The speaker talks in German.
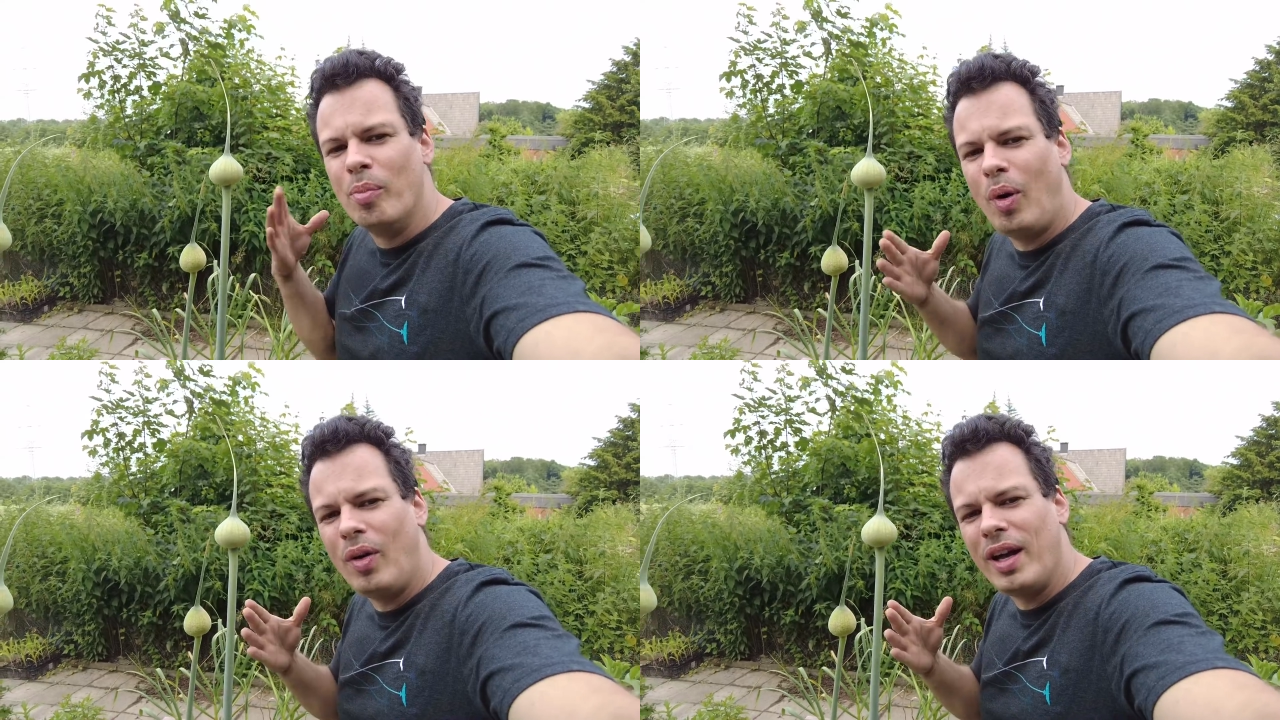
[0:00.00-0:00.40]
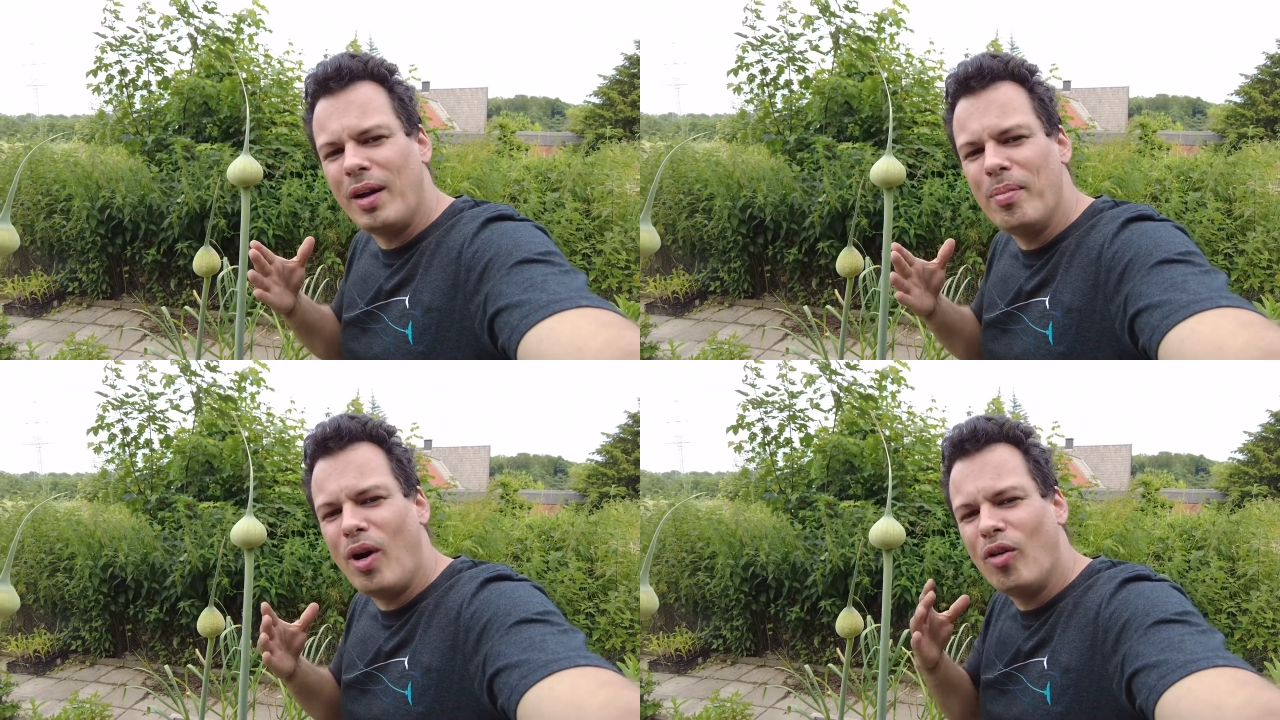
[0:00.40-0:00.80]
porri
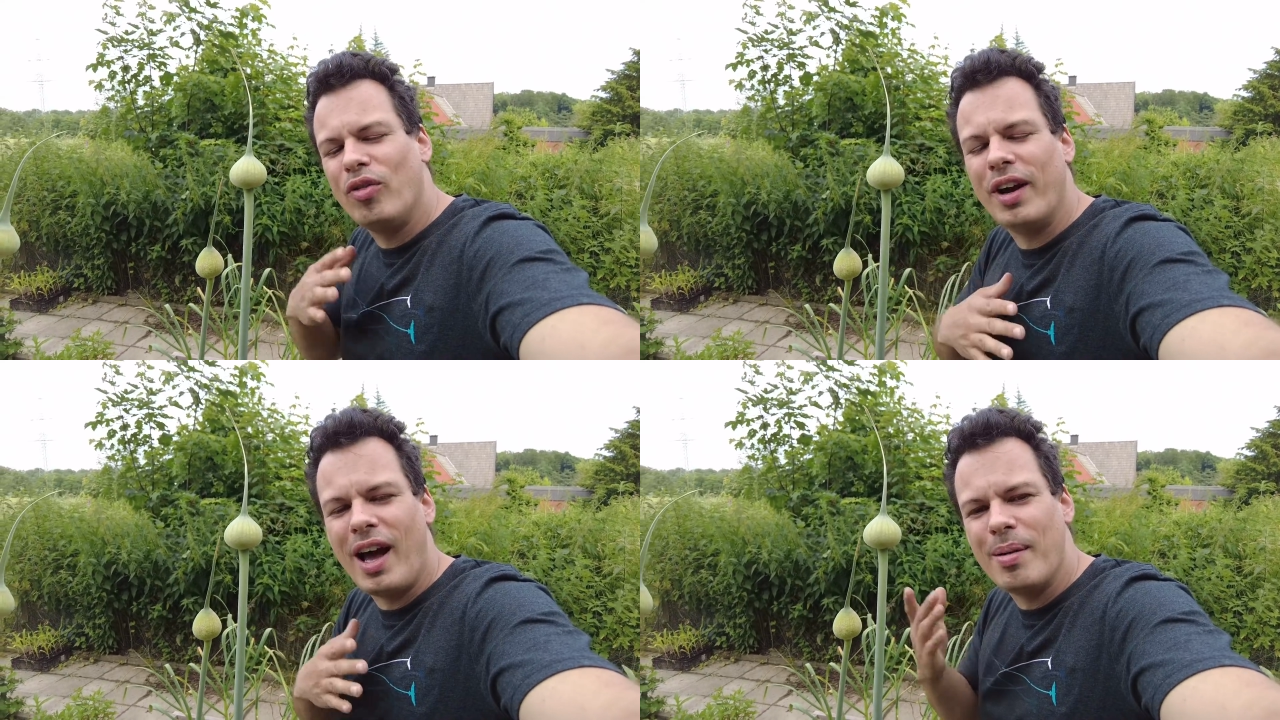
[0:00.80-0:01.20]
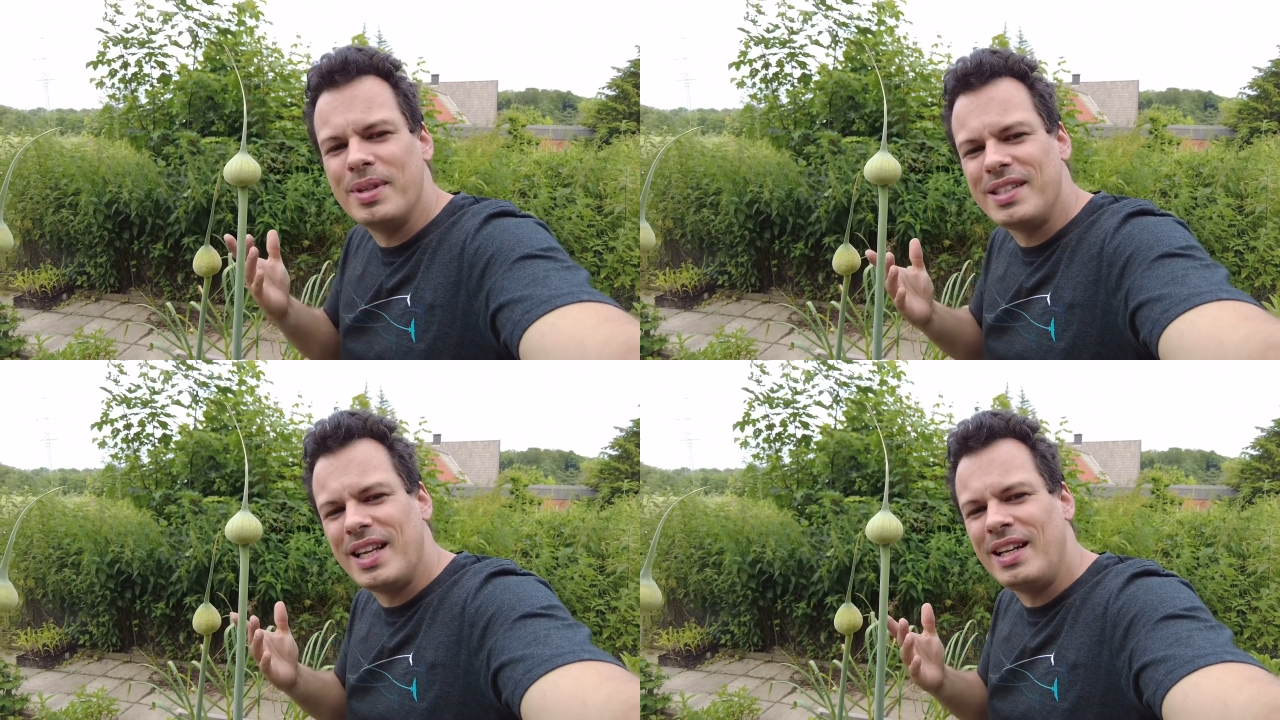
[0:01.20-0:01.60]
anbau von A
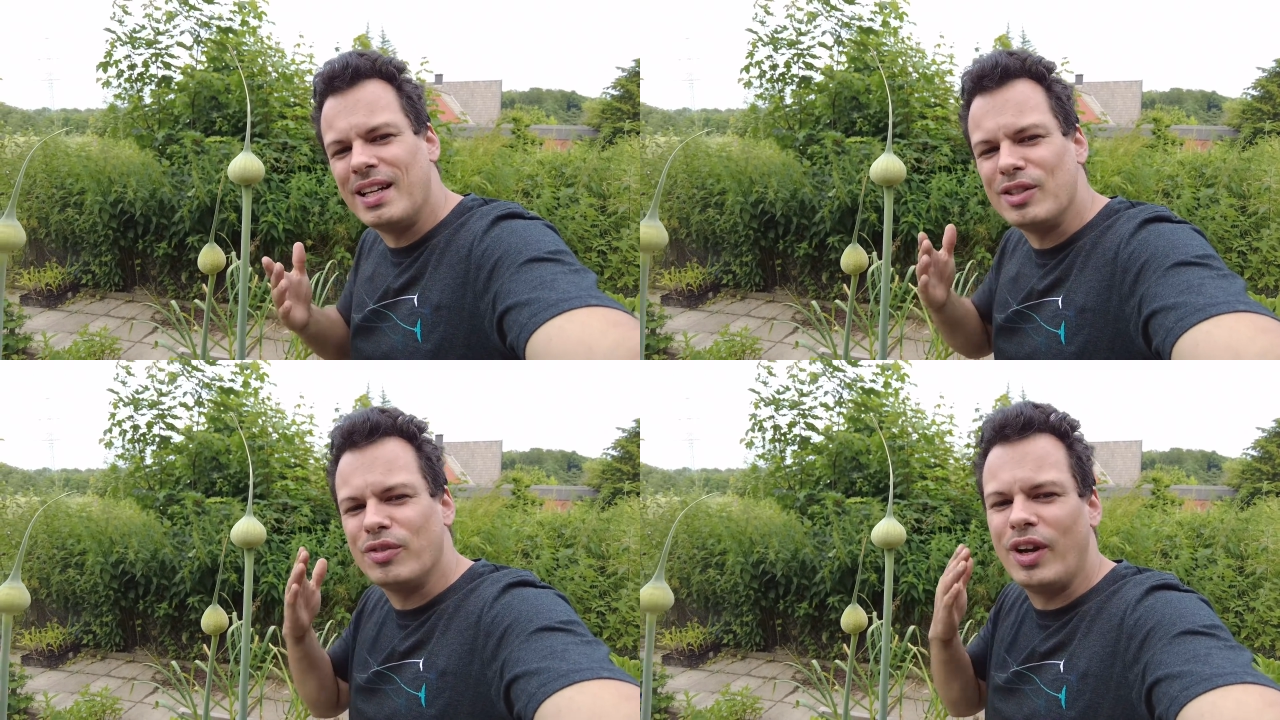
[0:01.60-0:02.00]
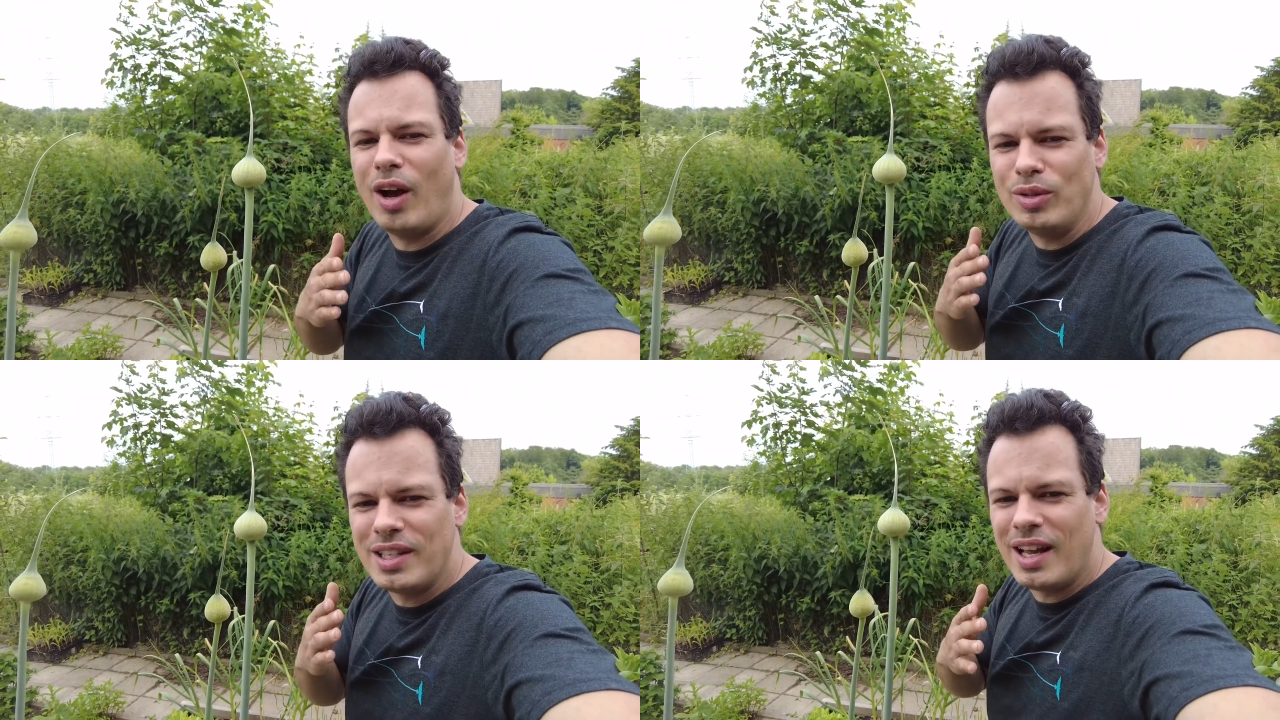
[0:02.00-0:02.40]
bis Z, also von
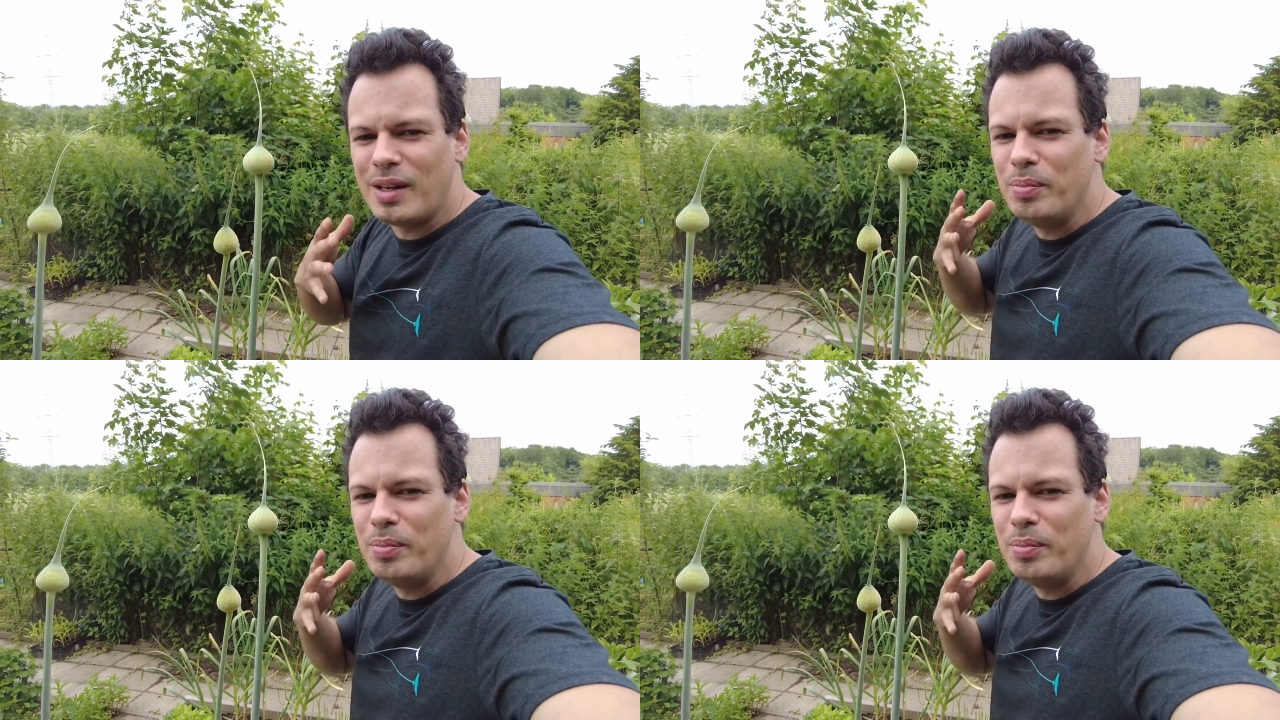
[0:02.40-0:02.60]
Aussaat